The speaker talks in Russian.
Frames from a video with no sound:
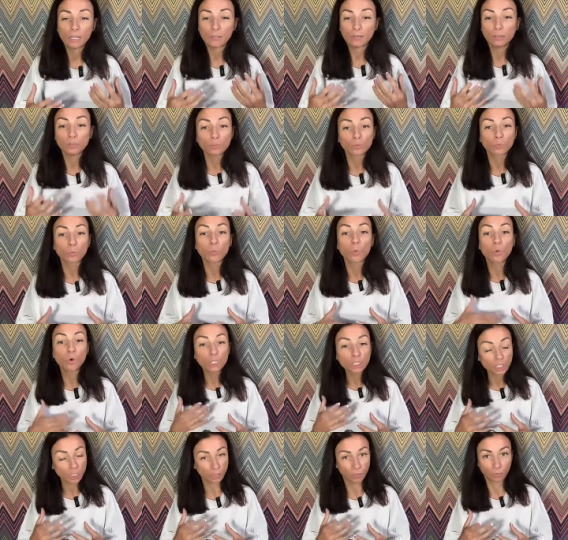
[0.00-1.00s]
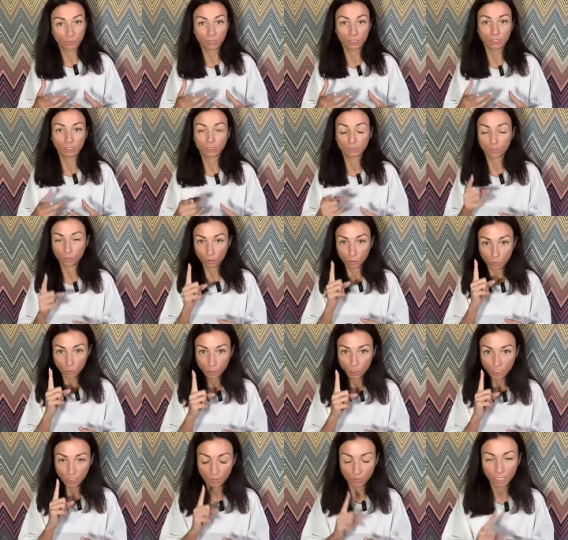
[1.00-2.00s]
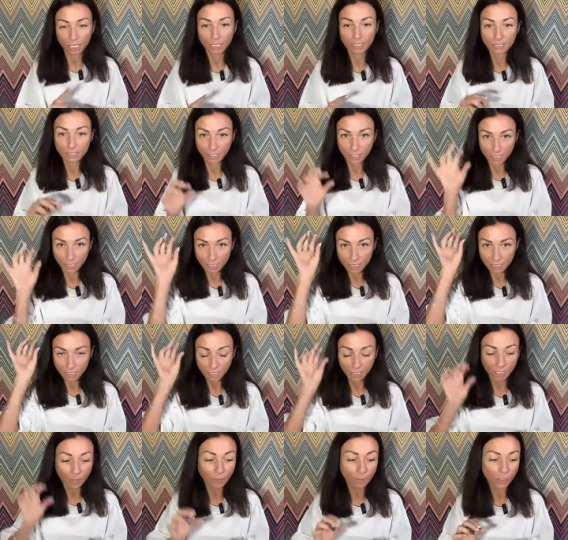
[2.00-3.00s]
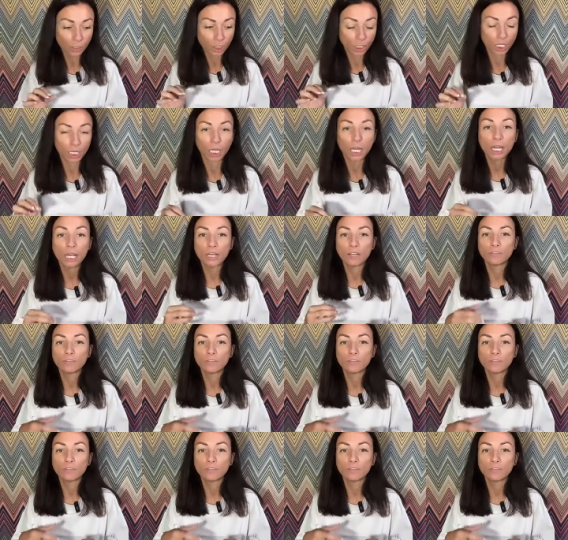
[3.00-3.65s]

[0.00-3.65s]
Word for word: вы тут, может быть, что уже является красной лампочкой,